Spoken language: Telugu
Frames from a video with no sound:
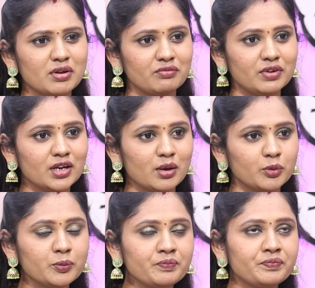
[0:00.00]
మనం
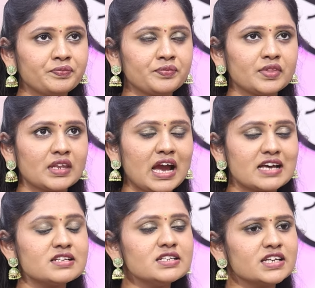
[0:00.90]
విన్నాము
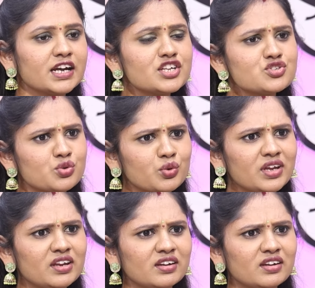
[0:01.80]
అసలు జరిగిన స్టోరీ